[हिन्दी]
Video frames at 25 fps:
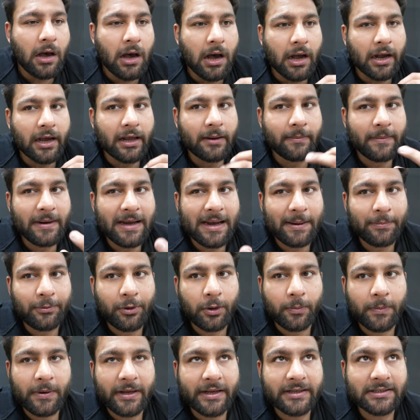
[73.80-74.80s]
अगर मैं
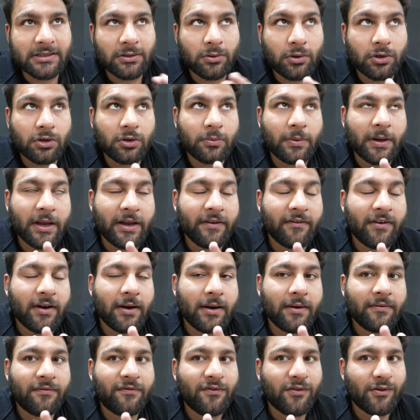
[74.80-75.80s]
लैपटॉप लेके जाऊँगा तो भाई वहाँ